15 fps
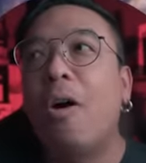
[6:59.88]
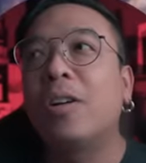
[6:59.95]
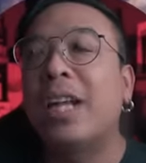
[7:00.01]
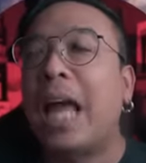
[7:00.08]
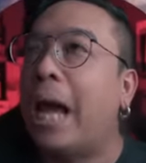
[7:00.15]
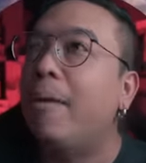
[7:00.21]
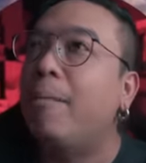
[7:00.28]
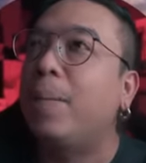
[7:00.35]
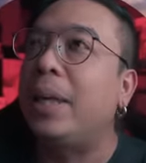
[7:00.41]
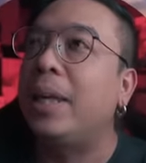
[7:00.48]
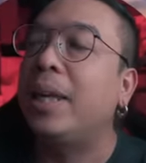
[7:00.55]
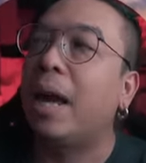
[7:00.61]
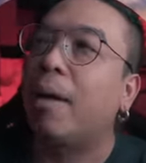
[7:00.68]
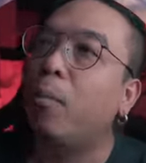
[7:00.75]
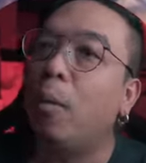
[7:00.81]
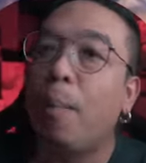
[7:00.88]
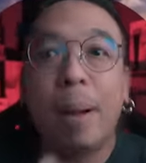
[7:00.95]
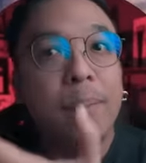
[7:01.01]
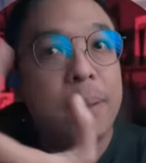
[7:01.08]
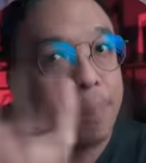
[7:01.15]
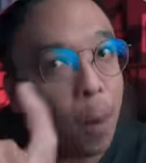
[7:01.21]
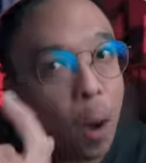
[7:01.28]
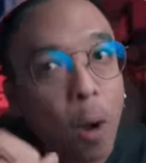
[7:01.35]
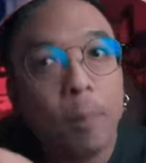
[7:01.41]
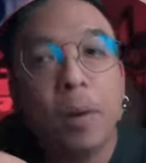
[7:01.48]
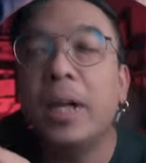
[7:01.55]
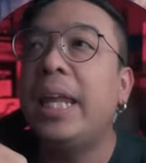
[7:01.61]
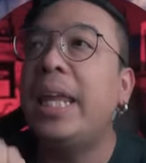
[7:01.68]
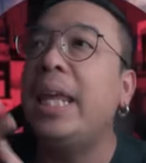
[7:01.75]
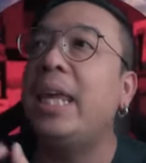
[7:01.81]
ของหนังผีอย่างพวกบ้านผีปอบ
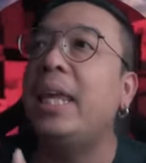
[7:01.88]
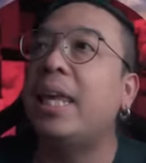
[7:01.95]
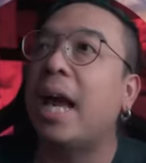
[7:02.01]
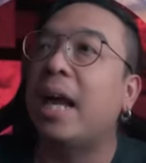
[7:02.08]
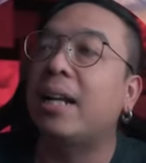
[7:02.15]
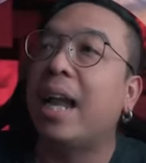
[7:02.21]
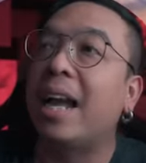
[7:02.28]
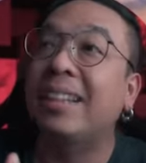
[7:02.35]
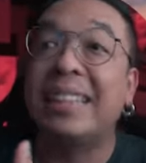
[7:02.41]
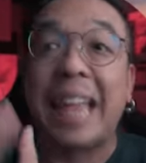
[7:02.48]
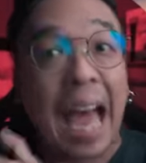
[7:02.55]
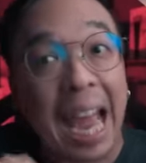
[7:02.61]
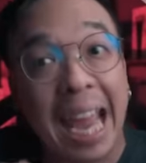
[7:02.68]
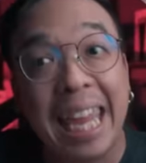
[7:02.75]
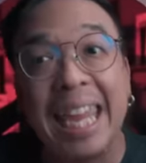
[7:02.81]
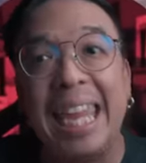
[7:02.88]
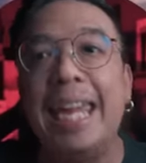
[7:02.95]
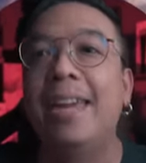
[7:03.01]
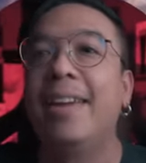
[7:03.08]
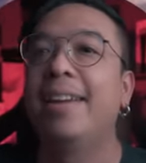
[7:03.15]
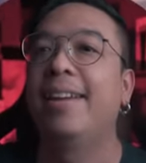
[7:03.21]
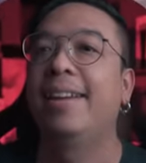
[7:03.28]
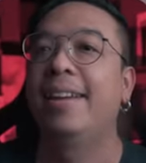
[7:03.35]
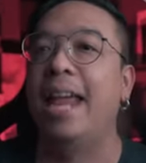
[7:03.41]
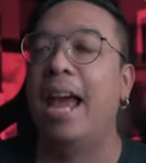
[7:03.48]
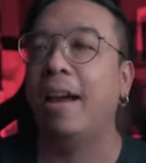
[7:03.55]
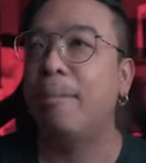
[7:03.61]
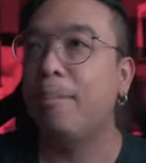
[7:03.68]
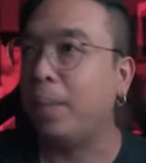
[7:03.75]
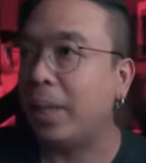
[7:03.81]
ก็ดี อย่างหนังไทย หนั
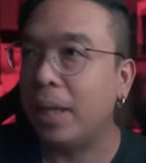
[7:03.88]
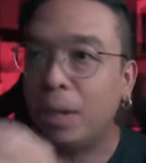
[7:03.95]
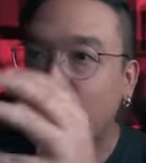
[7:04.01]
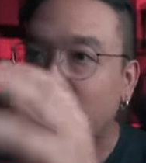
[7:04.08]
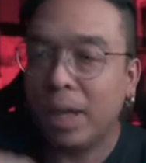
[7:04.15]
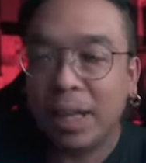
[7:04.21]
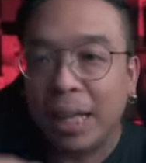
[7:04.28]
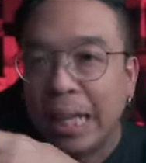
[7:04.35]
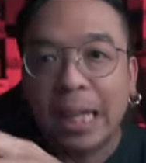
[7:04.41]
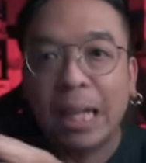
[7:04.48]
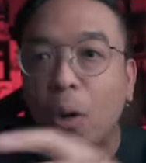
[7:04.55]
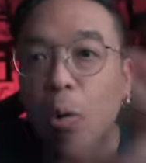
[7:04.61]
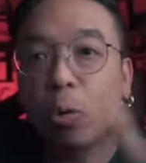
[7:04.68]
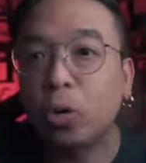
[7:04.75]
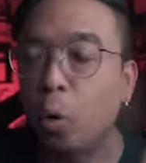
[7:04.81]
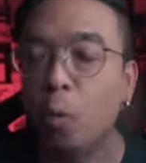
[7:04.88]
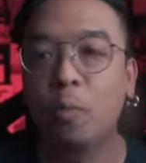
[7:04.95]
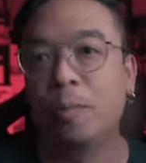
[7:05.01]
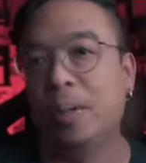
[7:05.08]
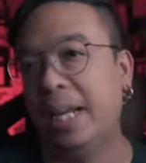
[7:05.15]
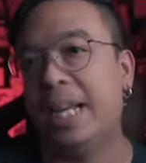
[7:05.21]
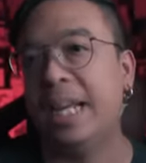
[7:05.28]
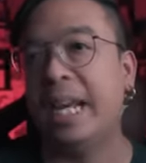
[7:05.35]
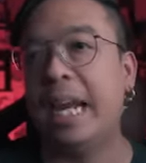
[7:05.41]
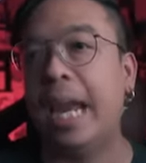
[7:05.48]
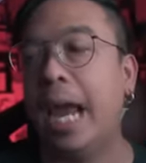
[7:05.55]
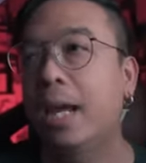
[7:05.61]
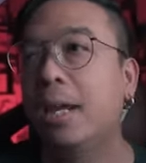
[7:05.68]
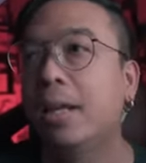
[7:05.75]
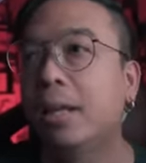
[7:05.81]
งผีวิ่งหนีลงตุ่มอะไรอย่างเงี้ย